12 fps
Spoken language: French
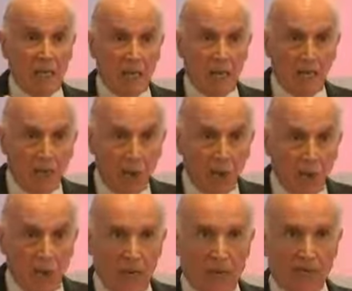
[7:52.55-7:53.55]
à la
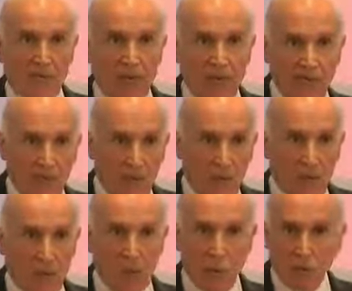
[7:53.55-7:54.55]
parole, à l'expression,
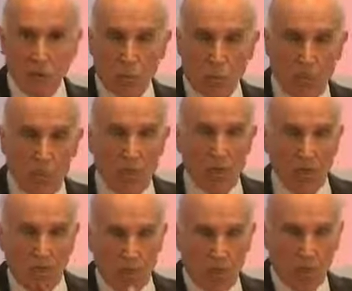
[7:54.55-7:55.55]
culture de droit,
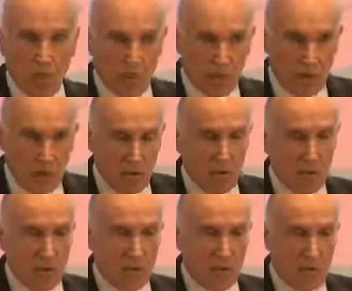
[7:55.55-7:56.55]
éducation,
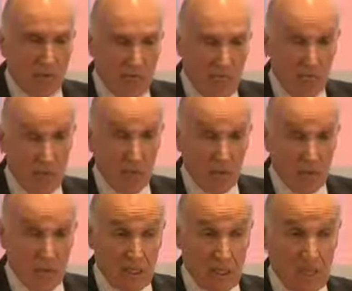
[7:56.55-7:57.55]
santé,
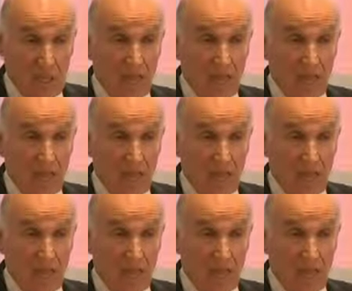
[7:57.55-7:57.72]
santé.